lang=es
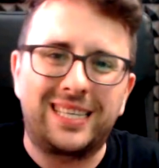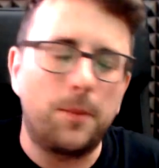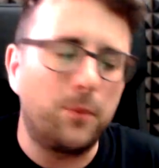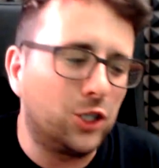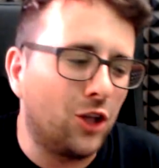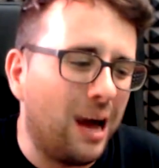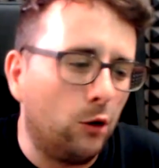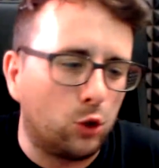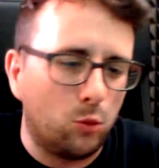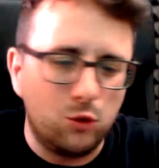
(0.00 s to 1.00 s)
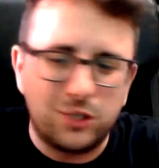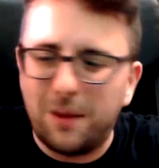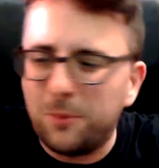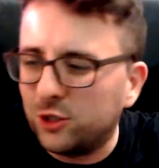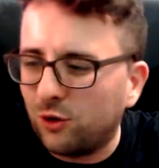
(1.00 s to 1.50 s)
para atrás, ha puesto el
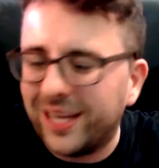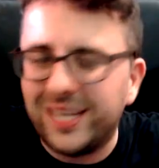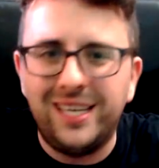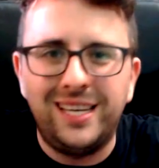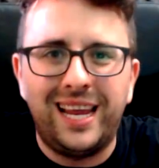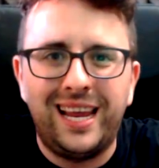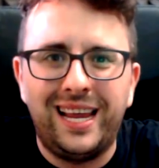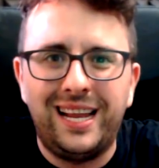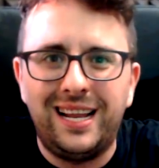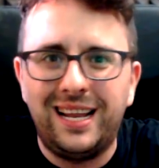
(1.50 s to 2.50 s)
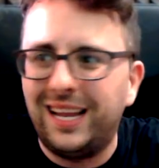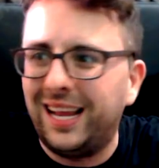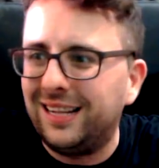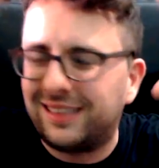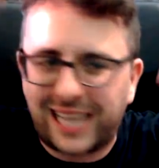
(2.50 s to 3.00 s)
autobús, ha puesto ahí
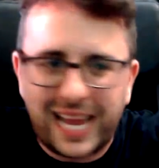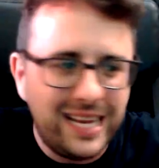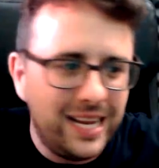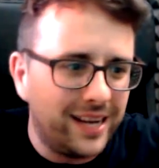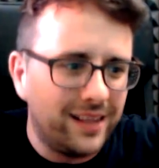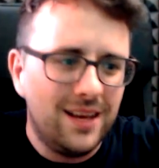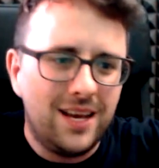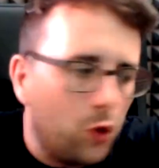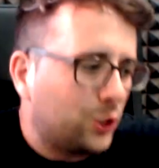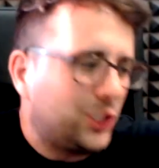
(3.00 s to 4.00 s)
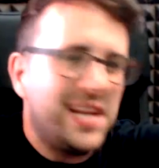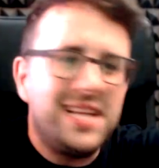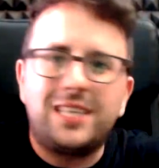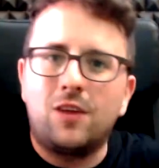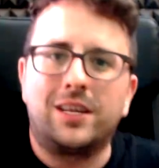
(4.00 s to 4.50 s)
el, el tráiler, todo
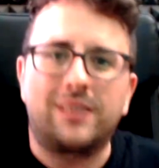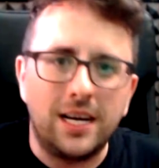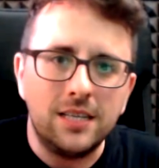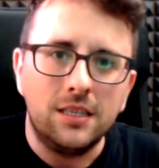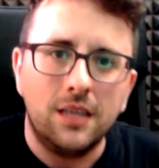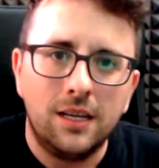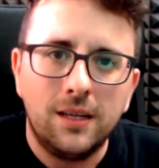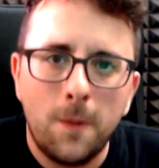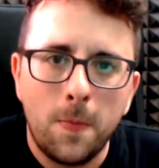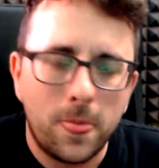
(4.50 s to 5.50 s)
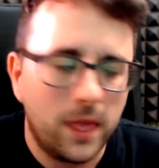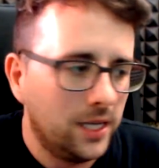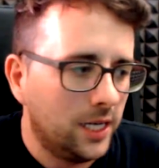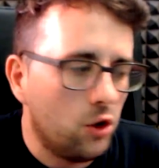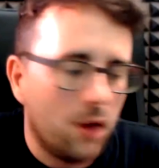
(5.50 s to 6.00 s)
se han echado atrás
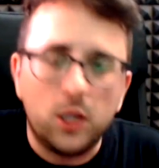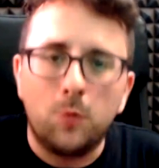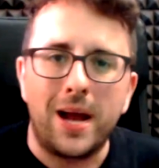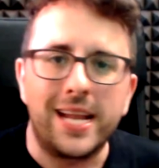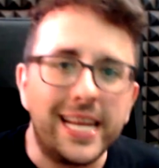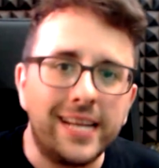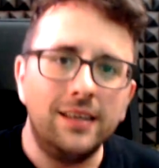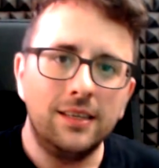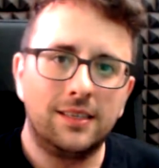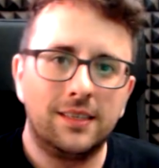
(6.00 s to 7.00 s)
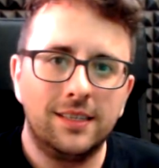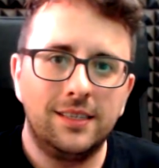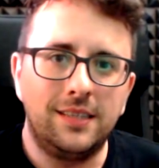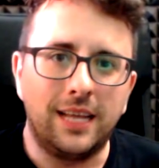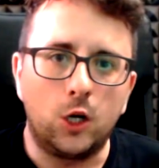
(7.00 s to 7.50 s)
y no ha habido manera
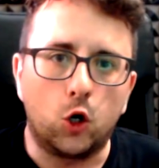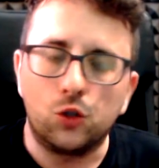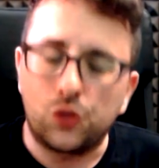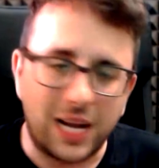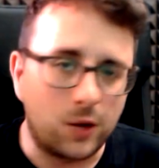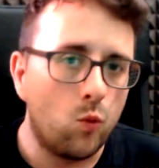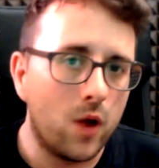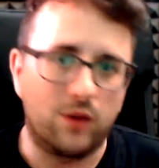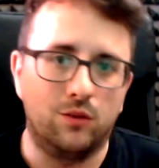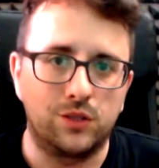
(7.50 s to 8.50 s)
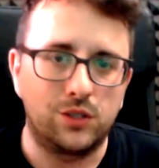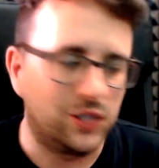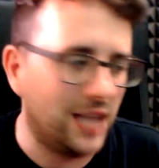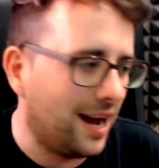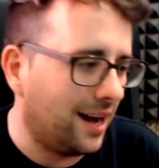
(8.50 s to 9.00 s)
de encontrar
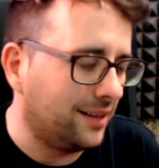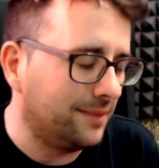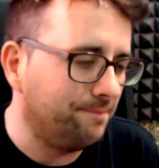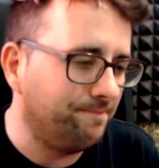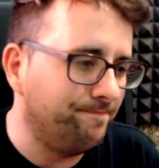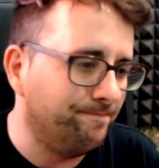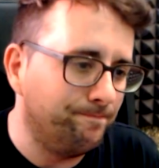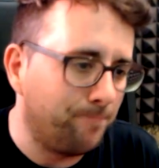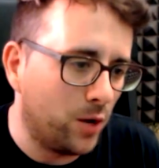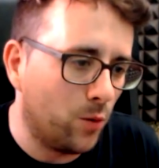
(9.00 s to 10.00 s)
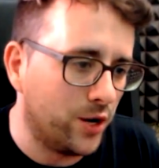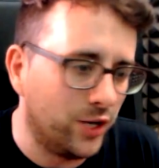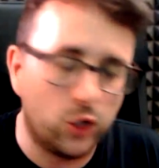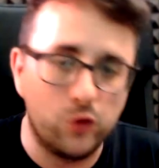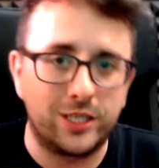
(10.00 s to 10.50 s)
huecos. O sea, mm, pero
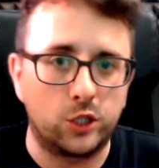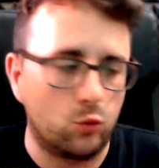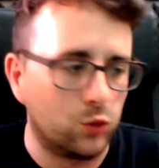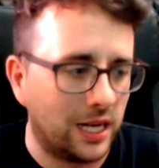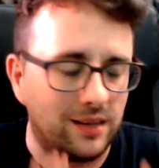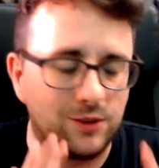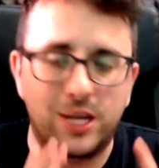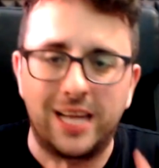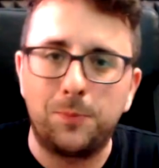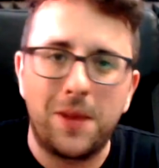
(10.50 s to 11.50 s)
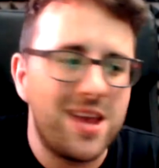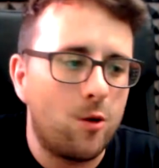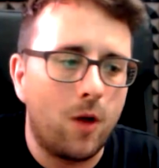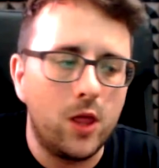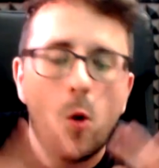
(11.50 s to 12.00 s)
bueno, eso no es excusa. O sea,
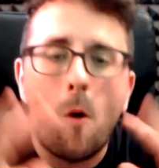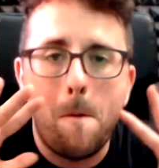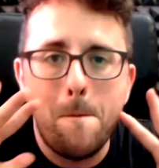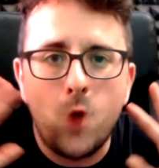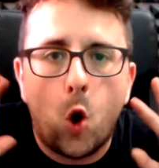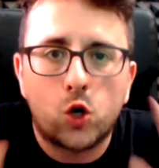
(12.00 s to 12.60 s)
España ha jugado